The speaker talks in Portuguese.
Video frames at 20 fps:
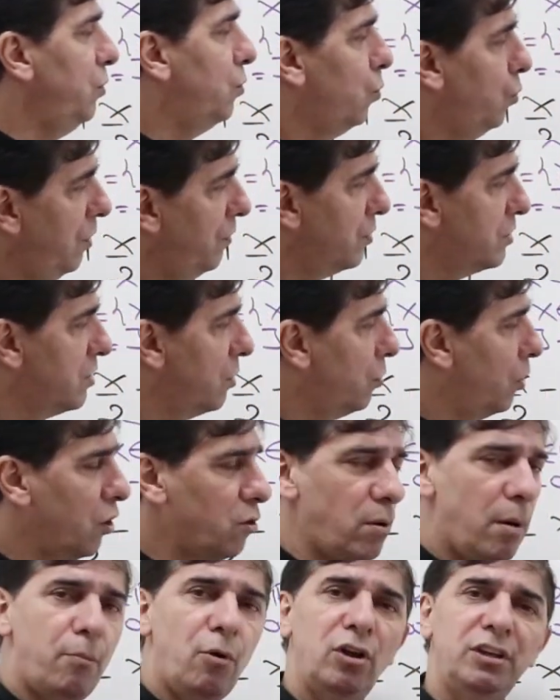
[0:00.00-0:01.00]
inclui, você
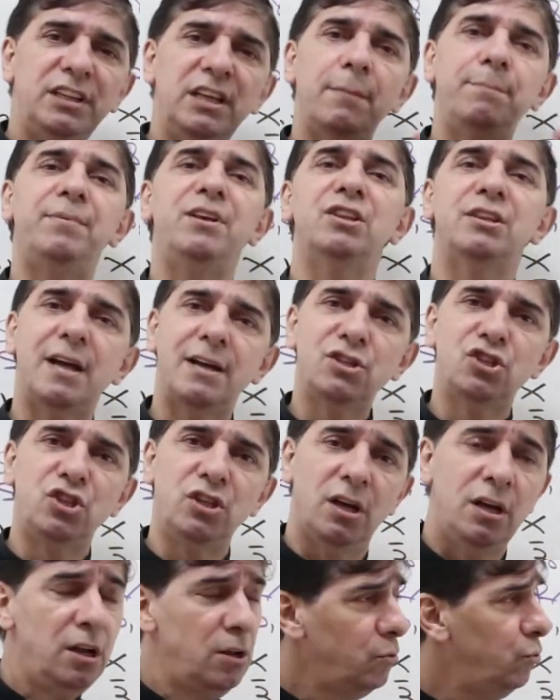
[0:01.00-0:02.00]
coloca uma bolinha
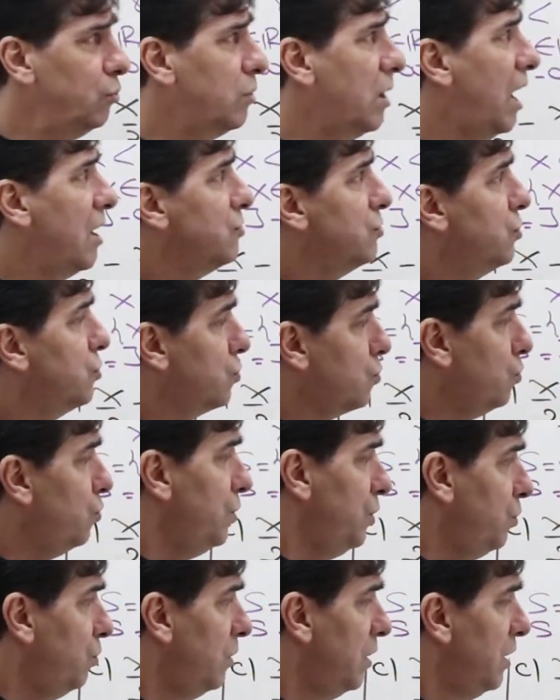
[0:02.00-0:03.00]
pintadinha. No caso,
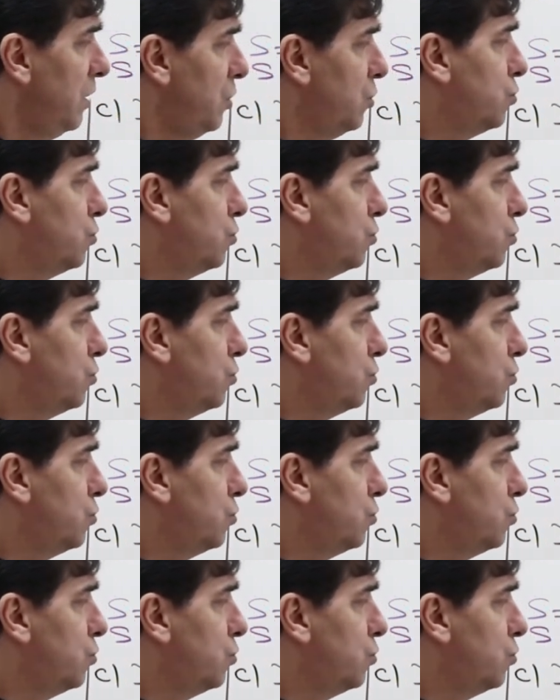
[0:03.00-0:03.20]
excluiu.